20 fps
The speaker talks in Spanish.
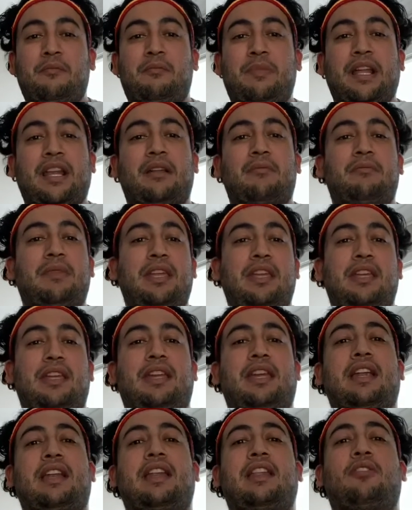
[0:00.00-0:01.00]
Para
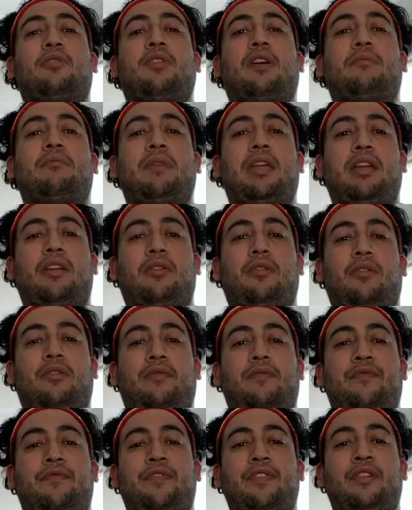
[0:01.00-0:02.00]
mí, querido amigo,
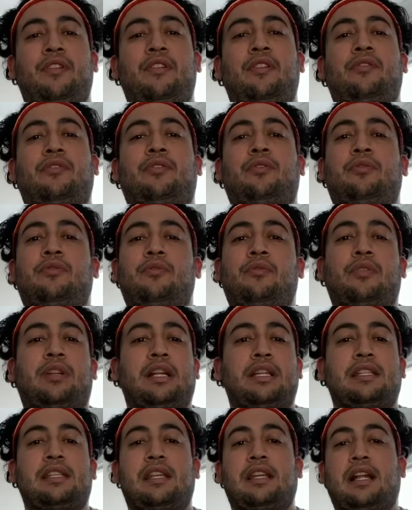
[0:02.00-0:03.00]
tú
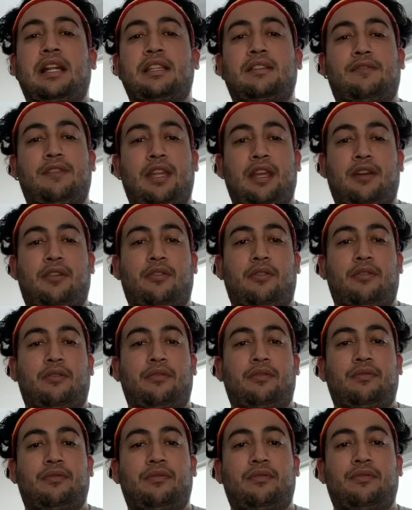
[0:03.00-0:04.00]
nunca serás viejo,
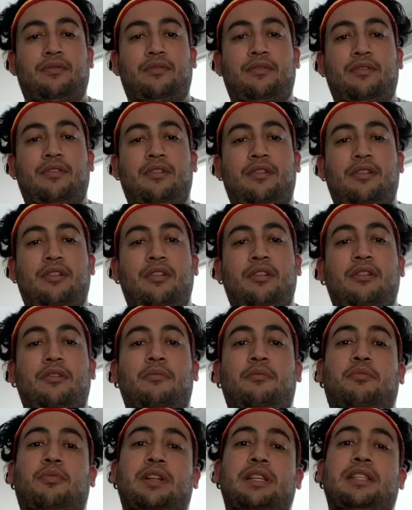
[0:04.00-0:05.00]

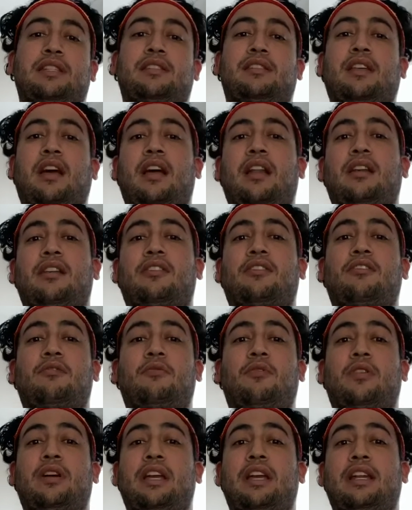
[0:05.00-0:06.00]
pues tal
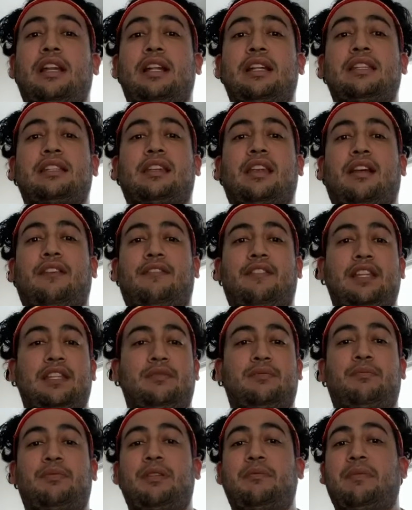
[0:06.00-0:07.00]
como eras la
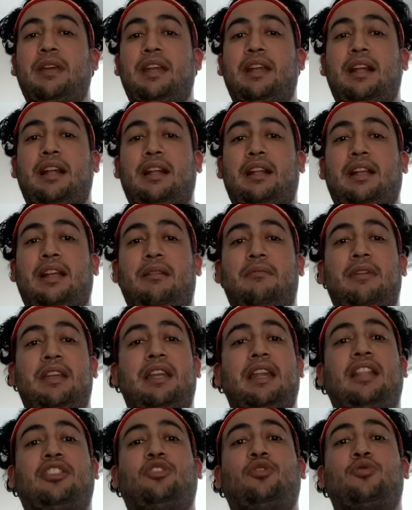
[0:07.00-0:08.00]
vez primera que
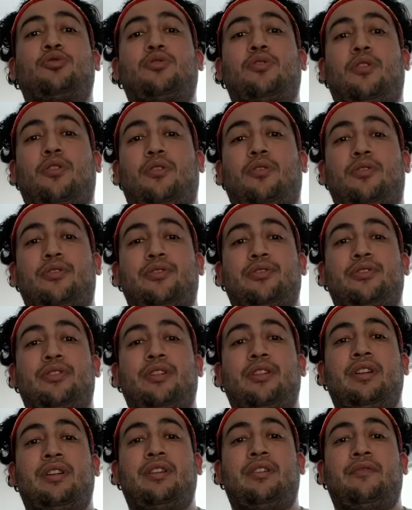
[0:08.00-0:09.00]
miré tus ojos,
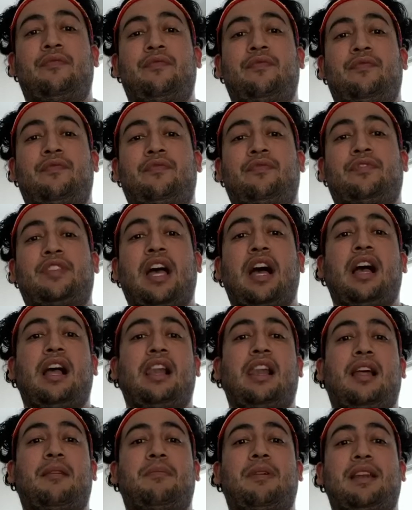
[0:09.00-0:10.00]

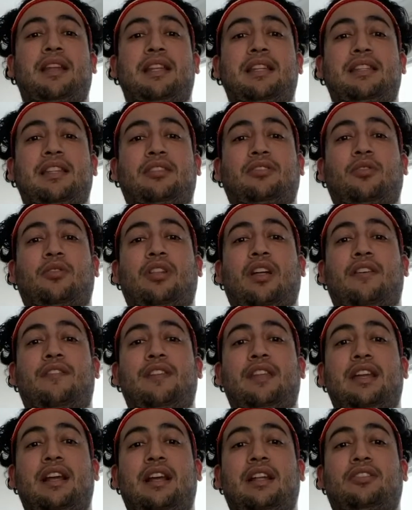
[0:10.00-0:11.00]
tal aparece
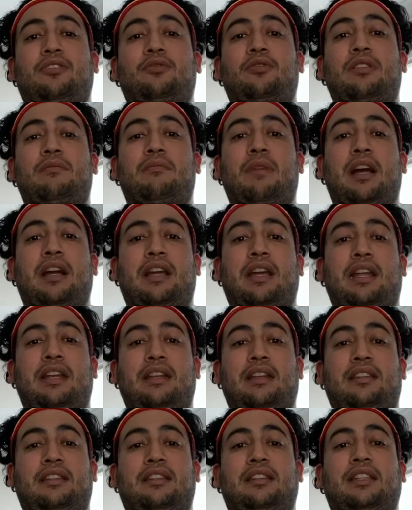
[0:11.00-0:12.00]
todavía tu
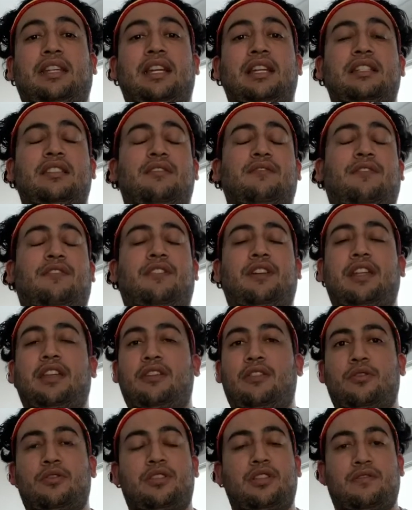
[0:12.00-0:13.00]
imagen tres
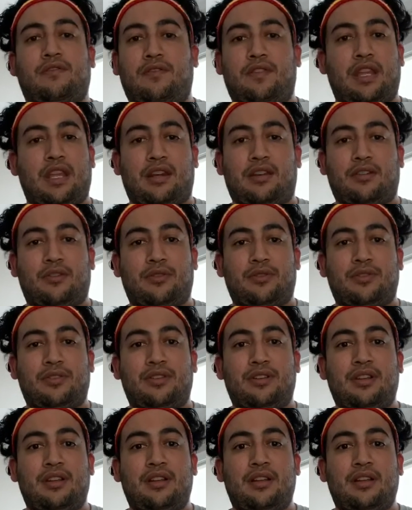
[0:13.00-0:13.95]
fríos inviernos.